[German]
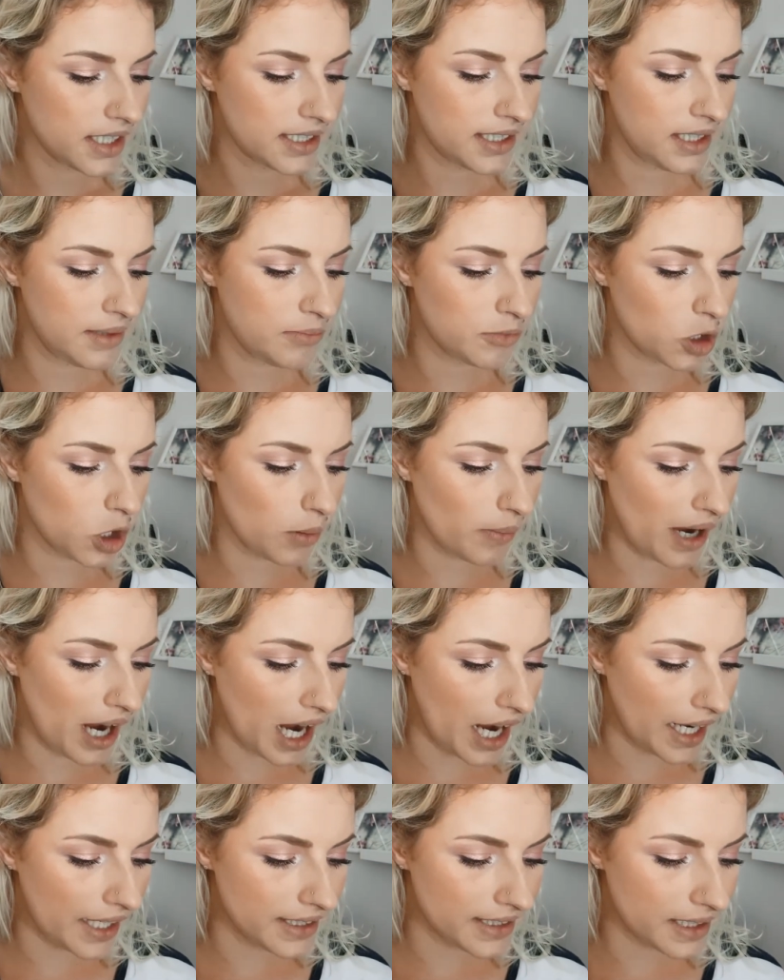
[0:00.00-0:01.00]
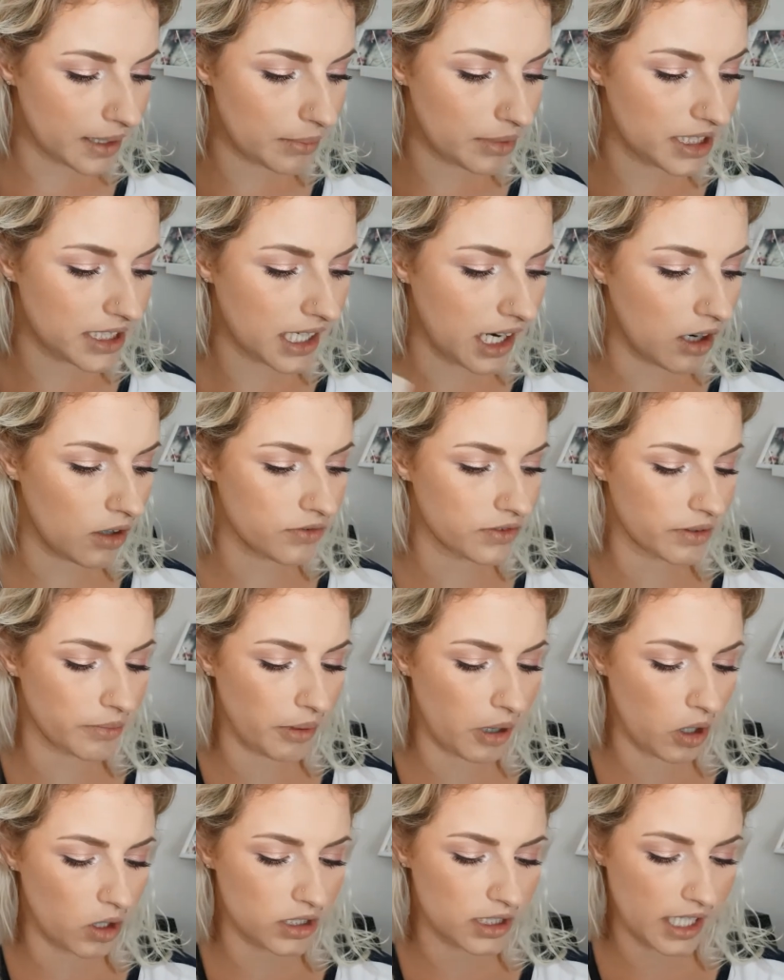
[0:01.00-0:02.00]
7,1 habe ich da
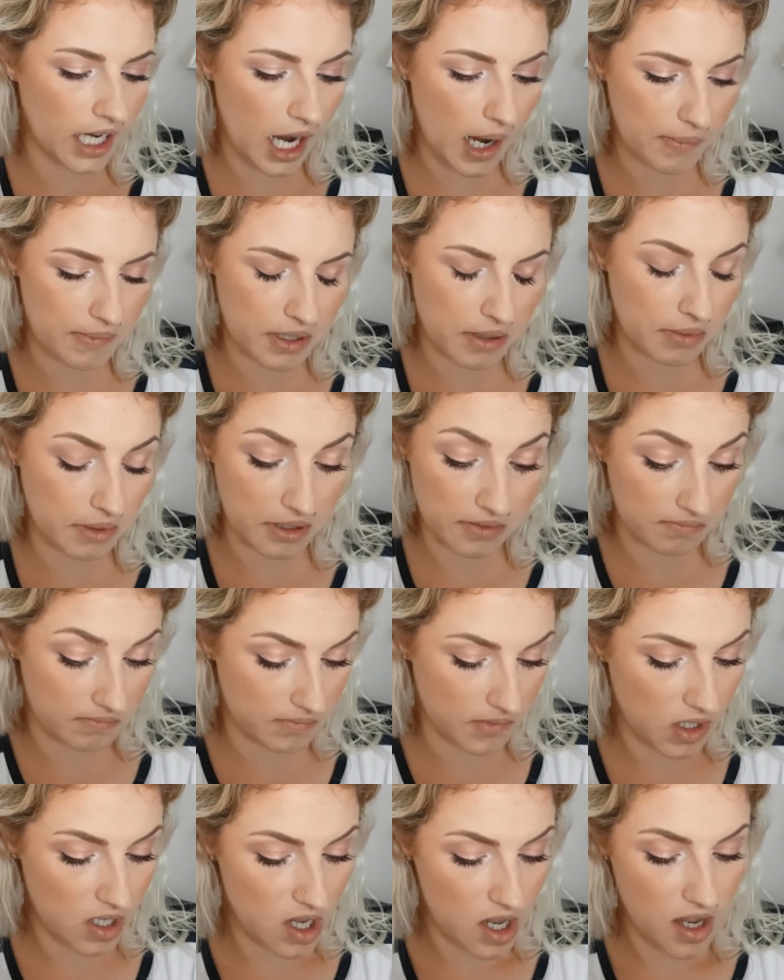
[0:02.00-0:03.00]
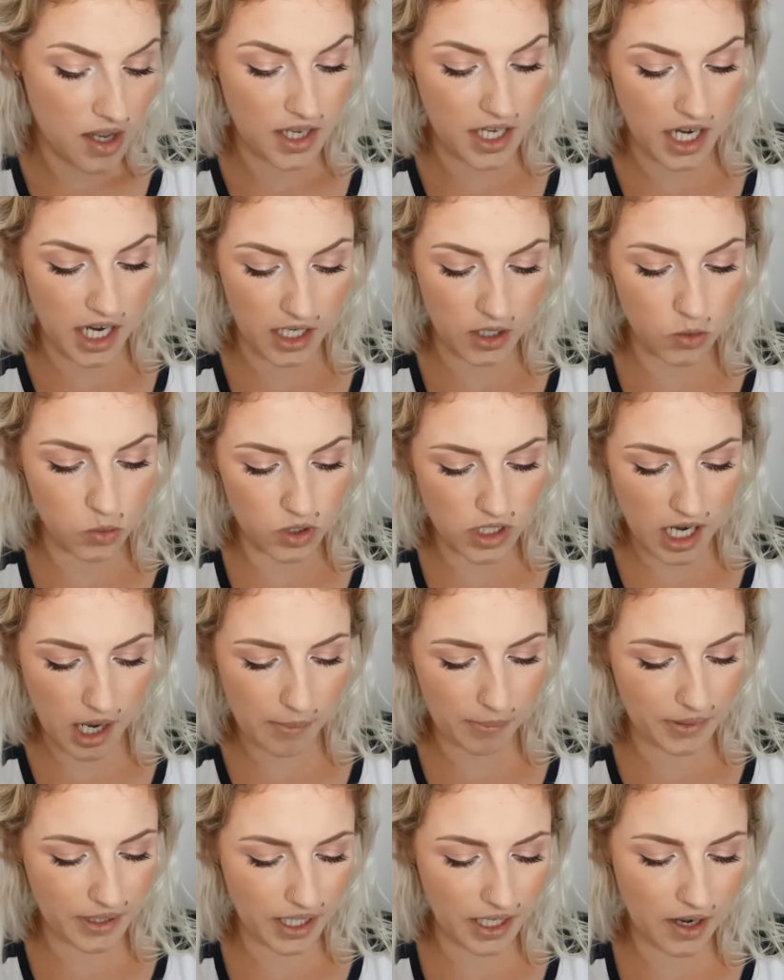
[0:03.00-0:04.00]
aufgebraucht gehabt, aber ja gut,
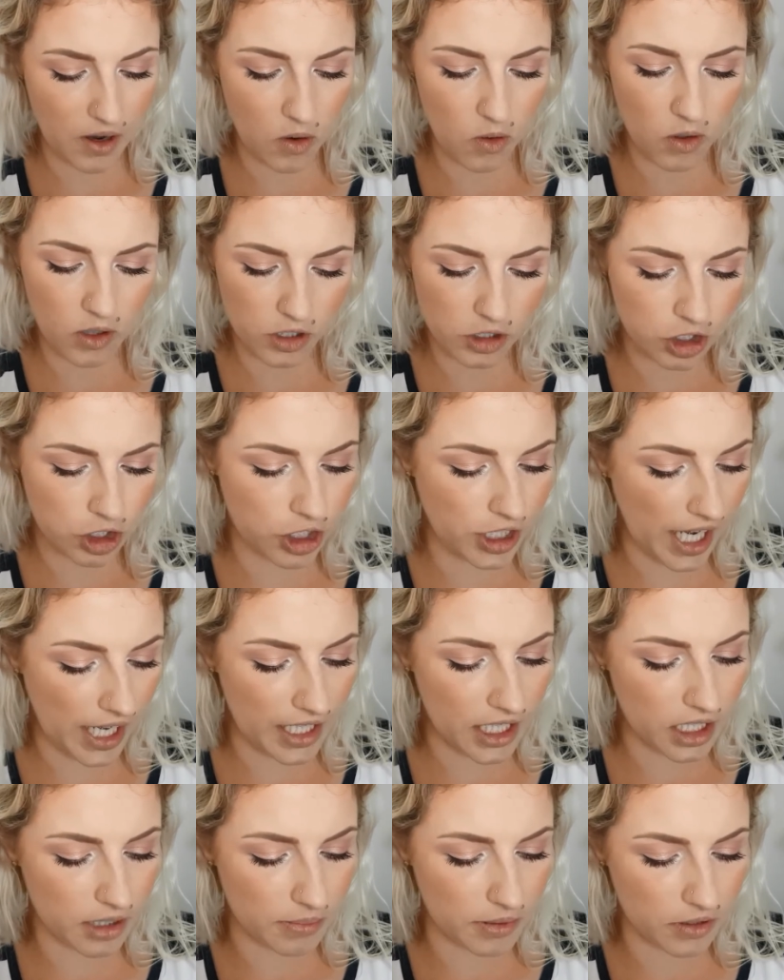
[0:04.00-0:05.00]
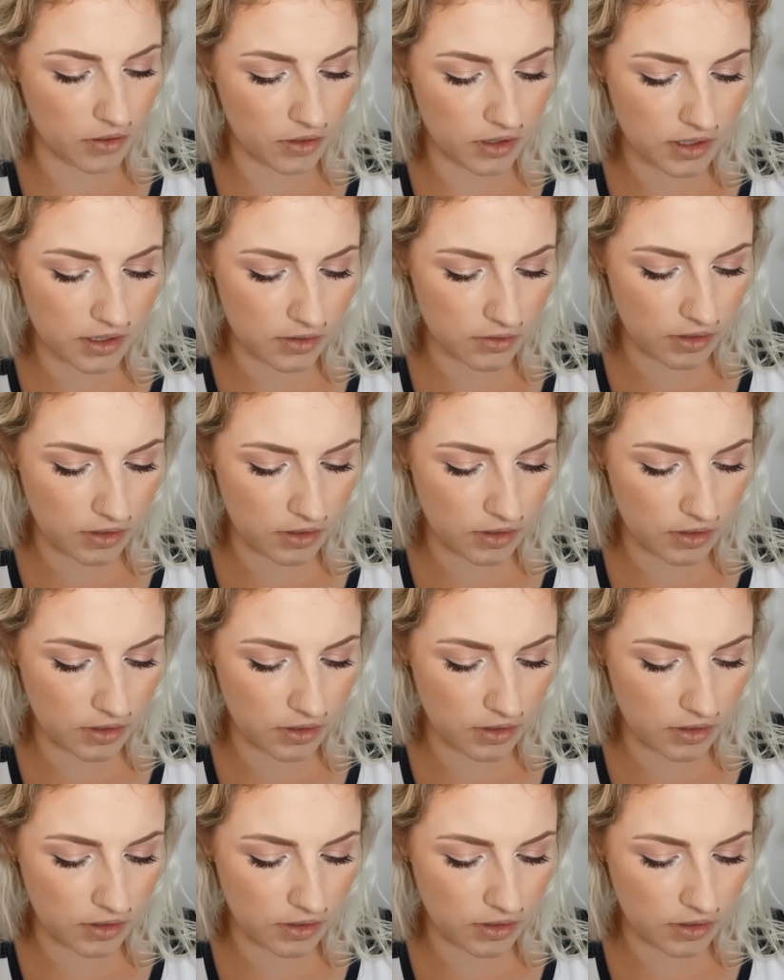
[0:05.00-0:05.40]
habe den auch ständig benutzt.